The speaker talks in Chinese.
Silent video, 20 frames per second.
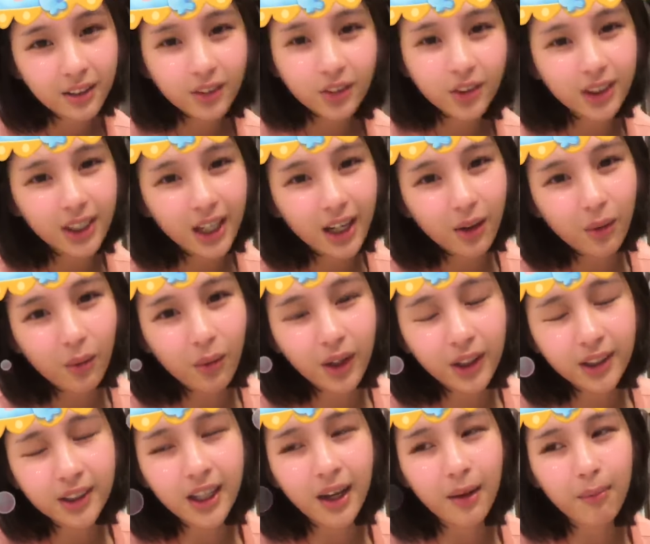就像我
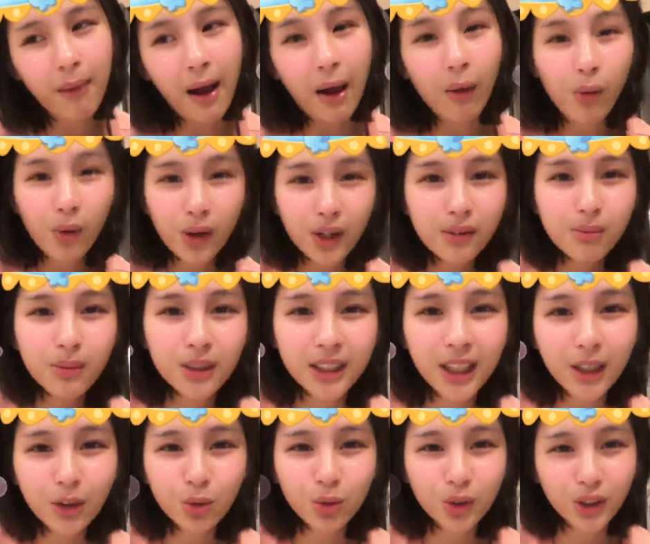也想把握跟你们
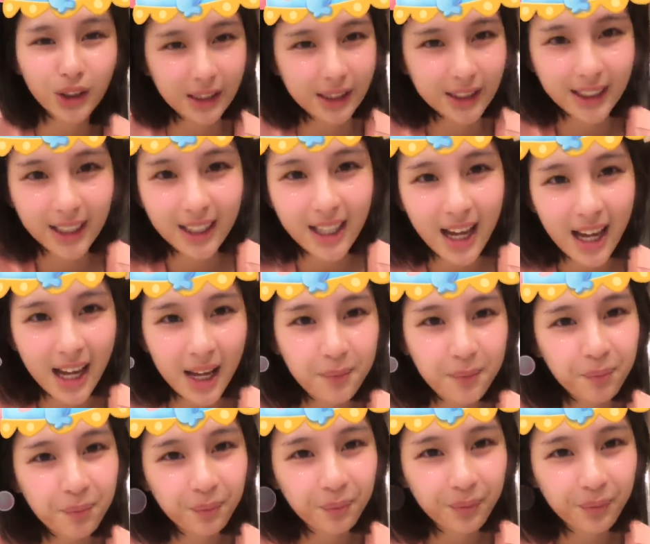相处的时间啊。